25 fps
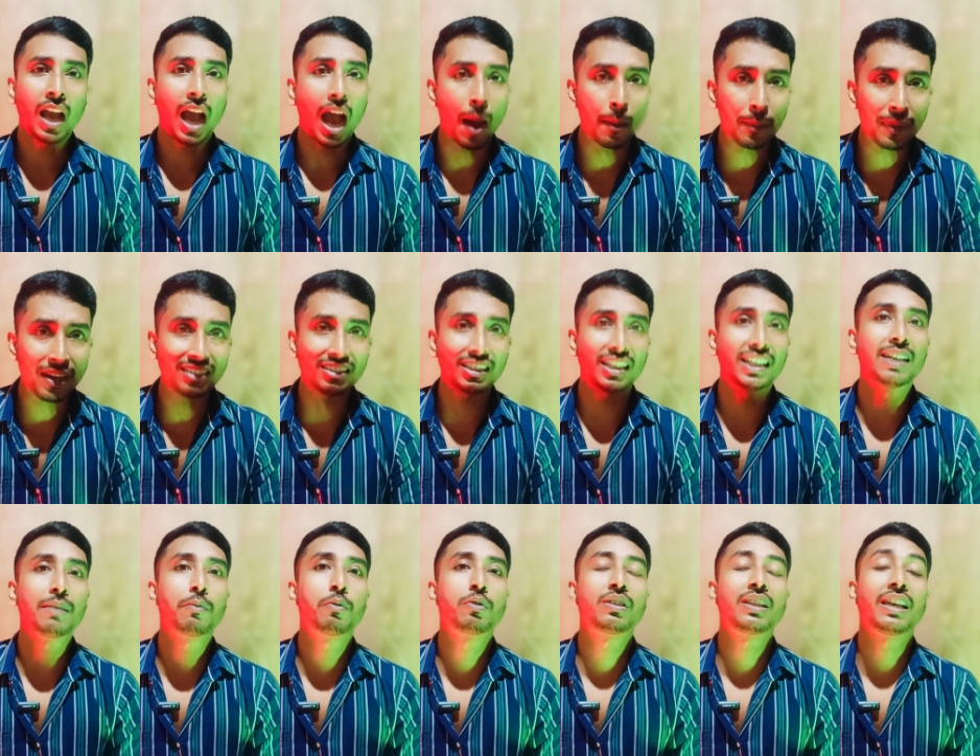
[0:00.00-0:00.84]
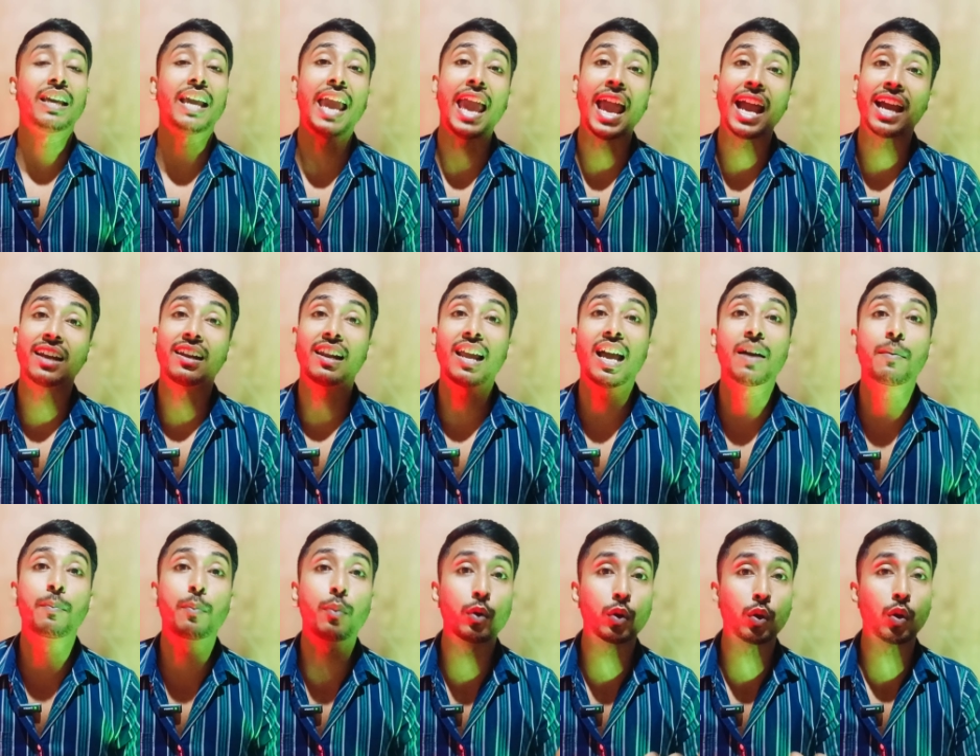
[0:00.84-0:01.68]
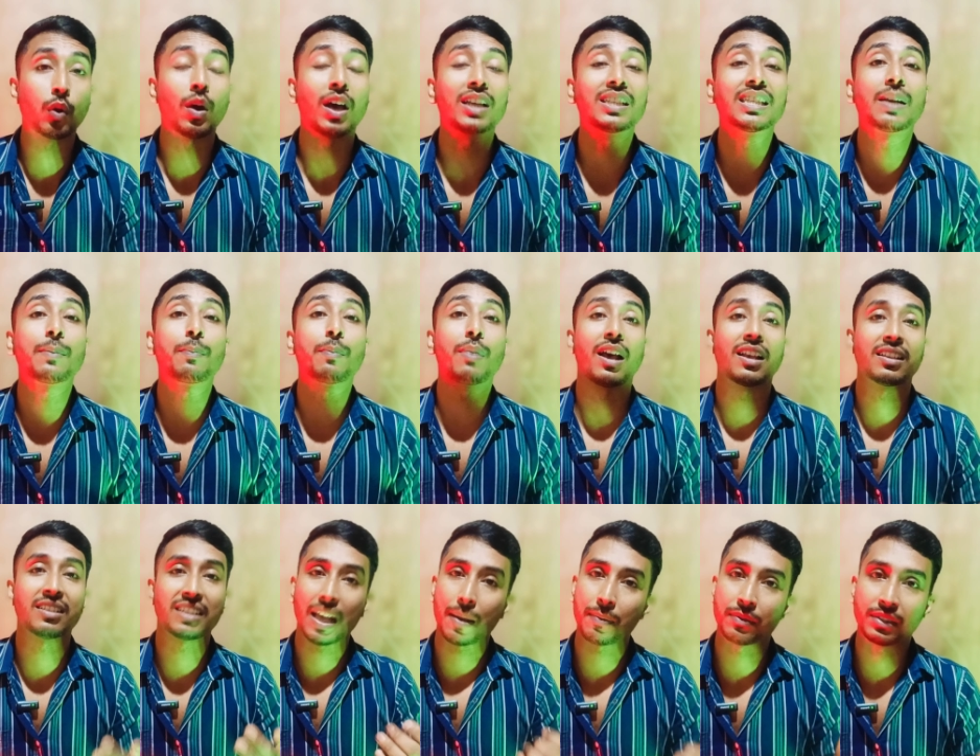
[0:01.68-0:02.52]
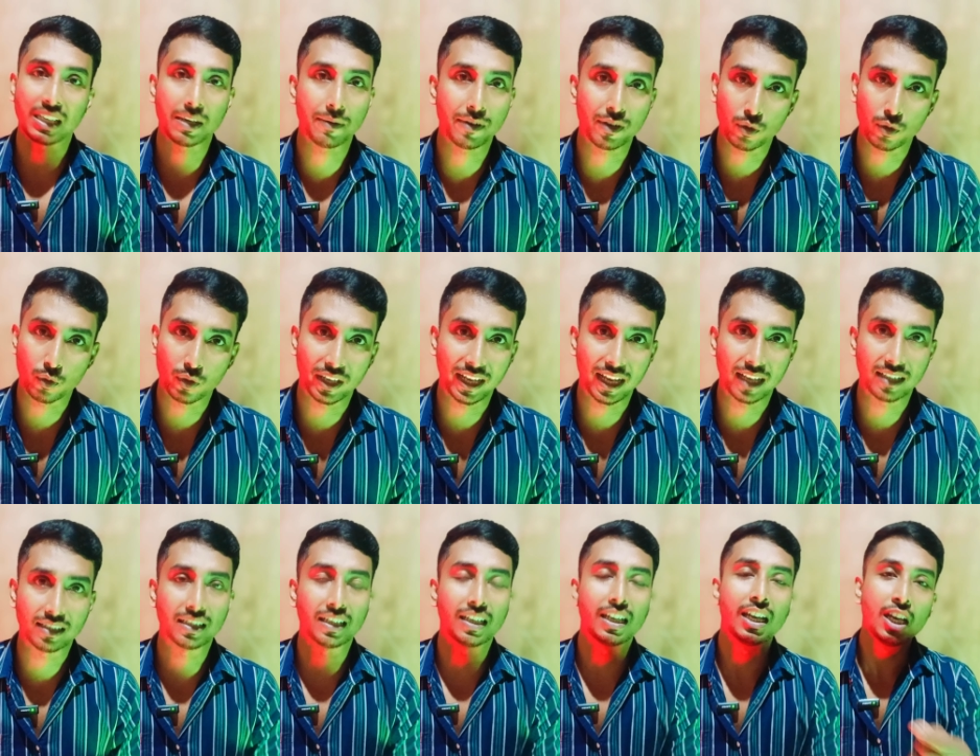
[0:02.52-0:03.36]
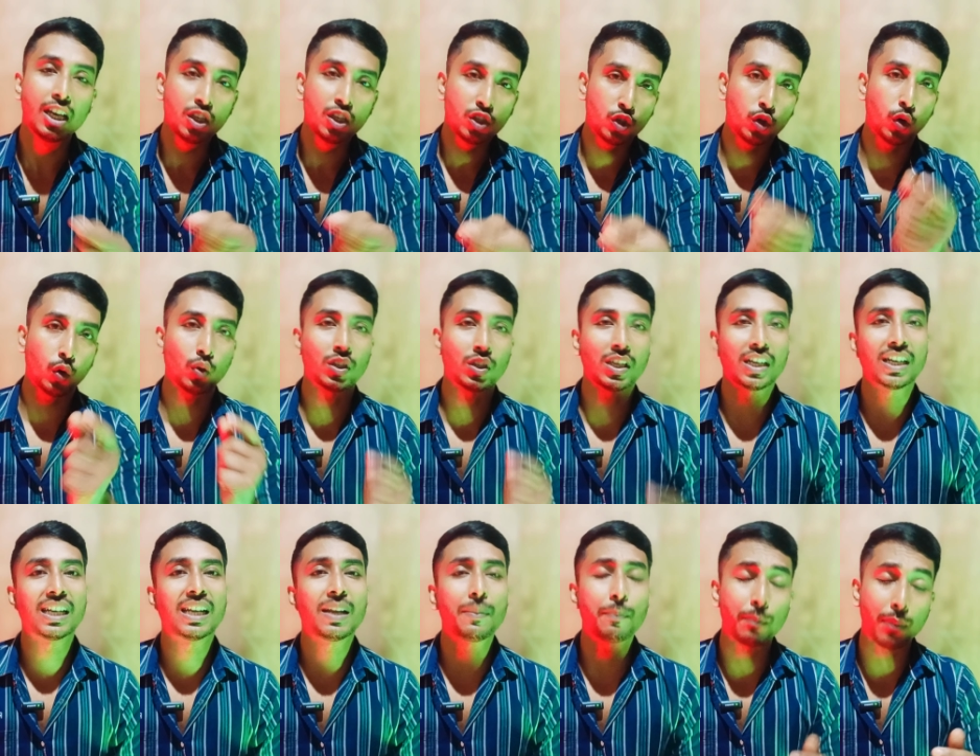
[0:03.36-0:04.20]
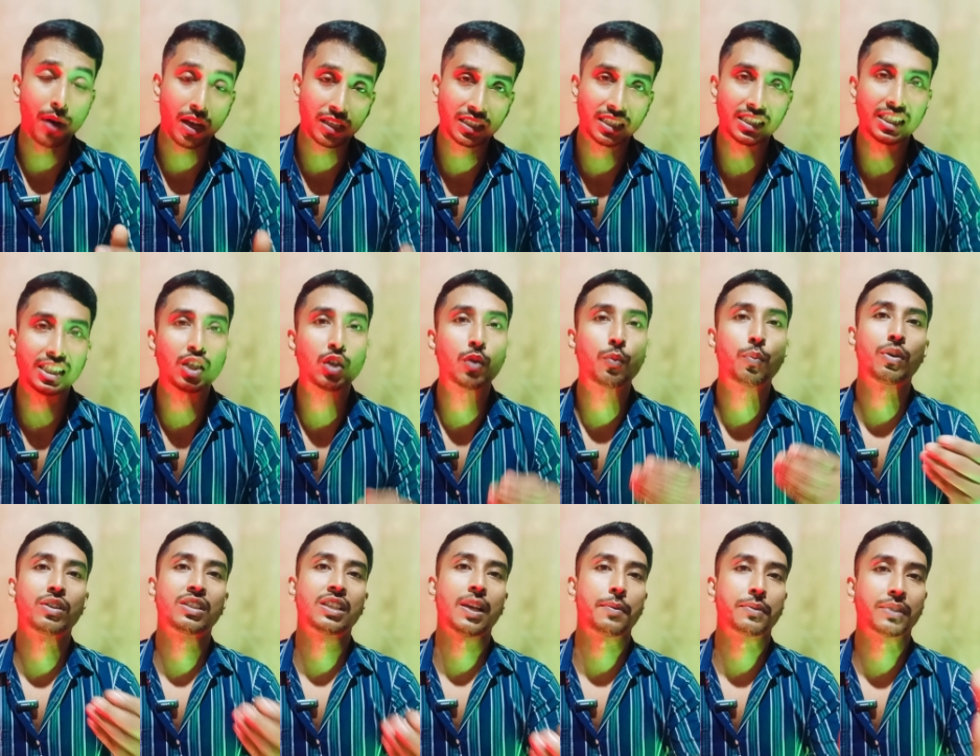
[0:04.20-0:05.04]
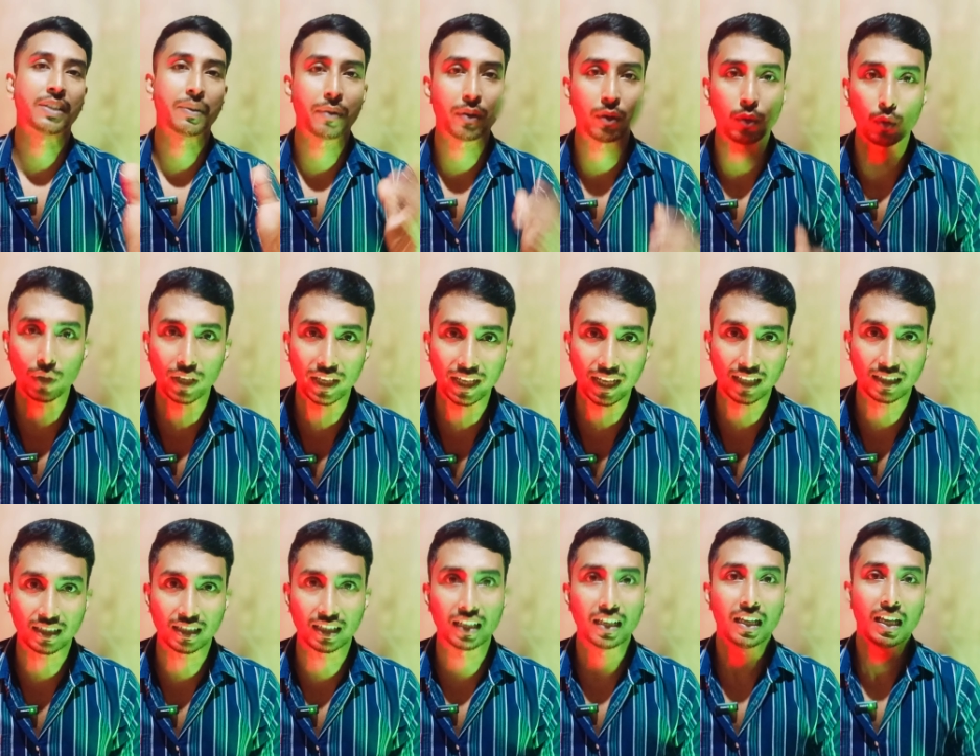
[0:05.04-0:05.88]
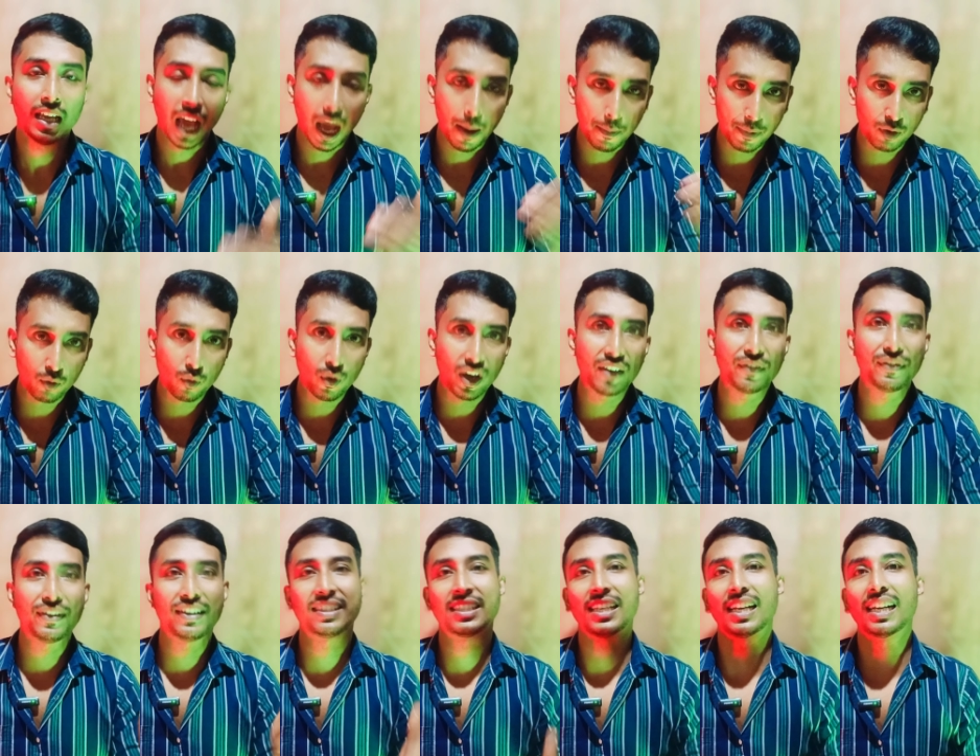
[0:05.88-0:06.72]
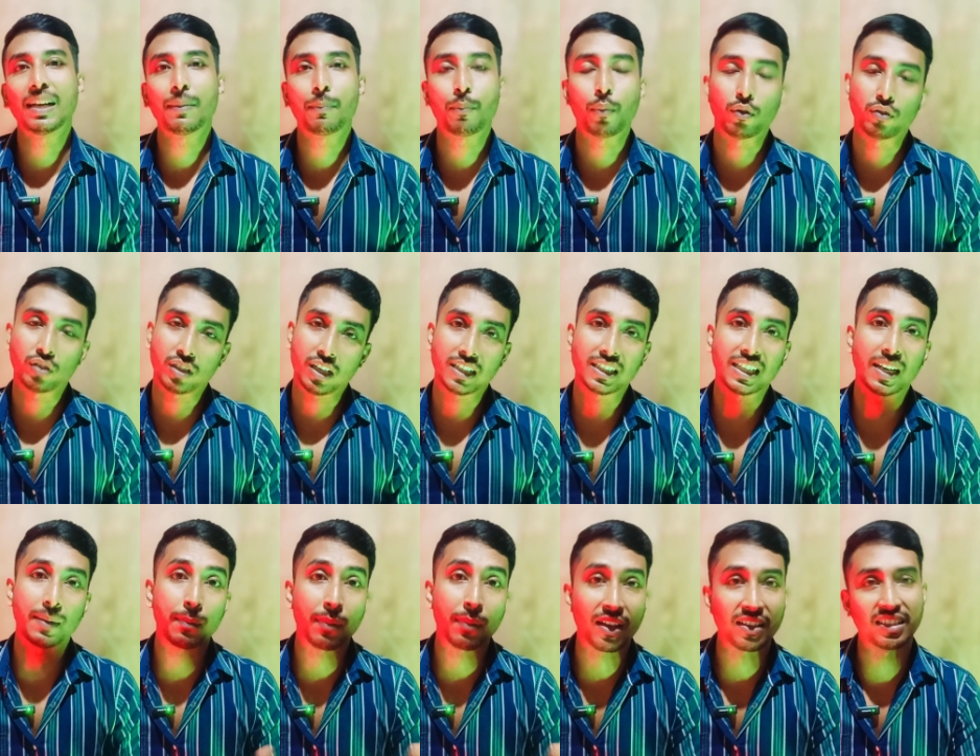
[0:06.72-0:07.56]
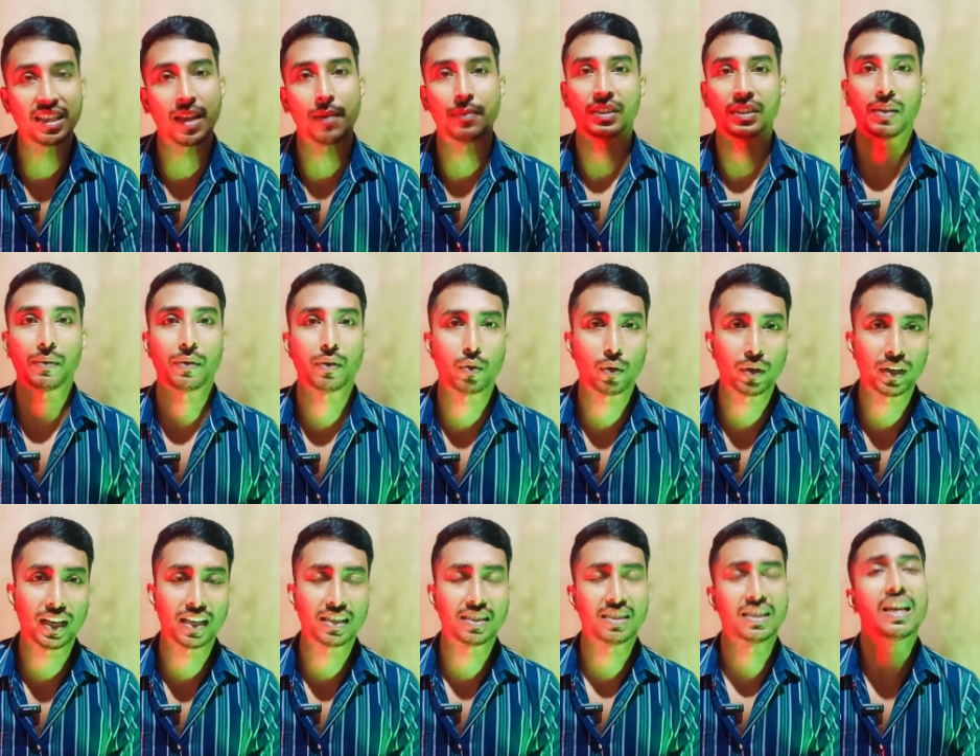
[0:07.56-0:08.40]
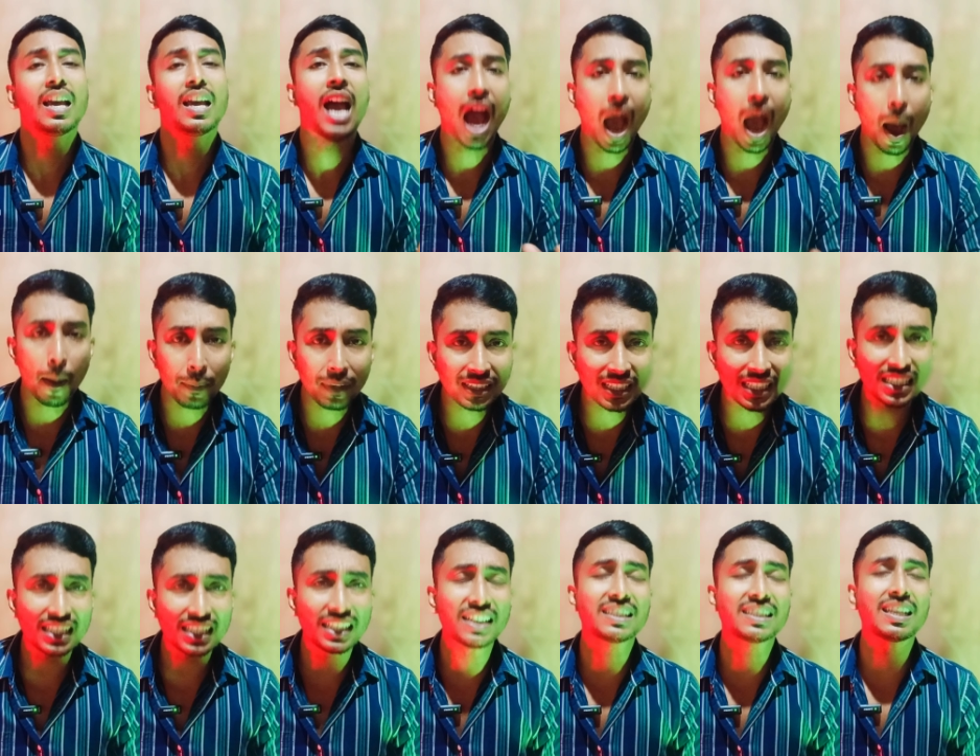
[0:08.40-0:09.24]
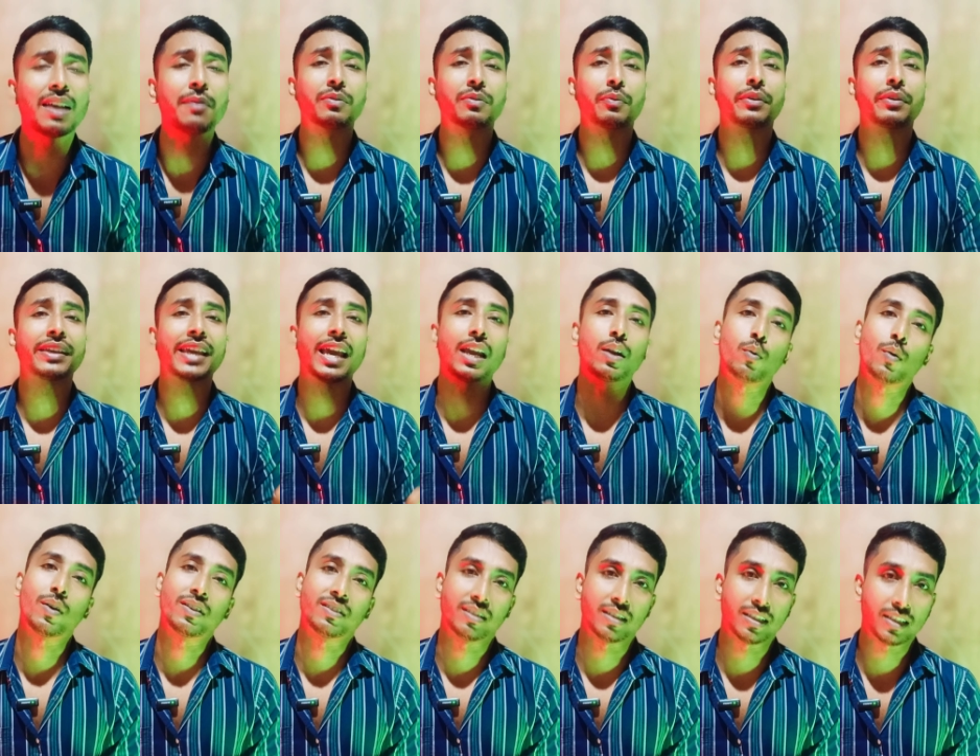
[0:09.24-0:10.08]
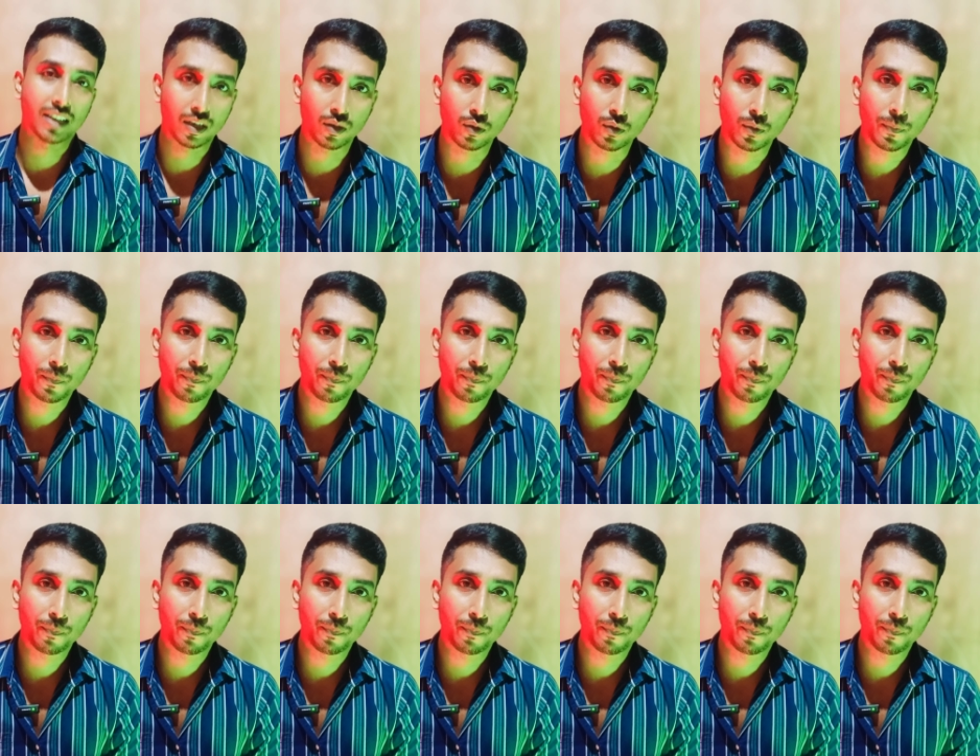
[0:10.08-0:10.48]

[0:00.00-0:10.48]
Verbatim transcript: আমার চ্যানেলের মধ্যে এক লাখ পনেরো হাজার প্লাস সাবস্ক্রাইবার হয়ে গেছে ছোট চ্যানেলে পাঁচ হাজারের উপরে সাবস্ক্রাইবার হয়ে গেছে আমার ওয়াইফের চ্যানেলে পঞ্চাশ হাজার প্লাস সাবস্ক্রাইবার হয়ে গেছে আমাদের চ্যানেলে সাবস্ক্রাইব কেন আসছে জানো